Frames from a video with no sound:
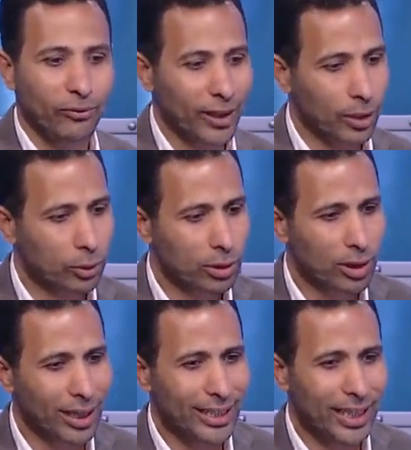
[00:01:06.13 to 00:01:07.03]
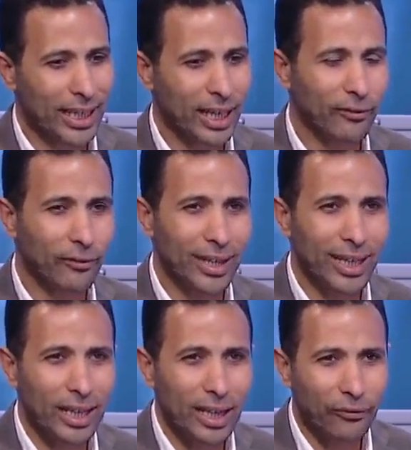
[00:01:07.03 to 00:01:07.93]
فانا كنت طالع يعني عارف
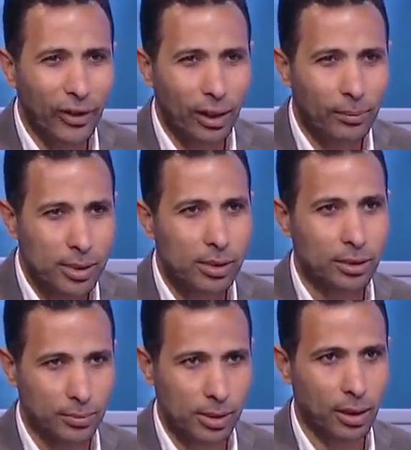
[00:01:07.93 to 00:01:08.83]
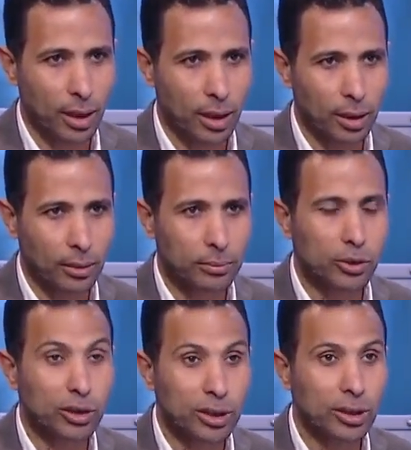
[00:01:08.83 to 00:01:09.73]
الفرق بسيط بصراحه مم.
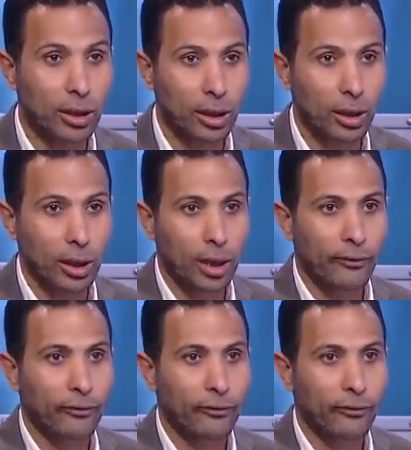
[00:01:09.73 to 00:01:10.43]
مش كتير مم.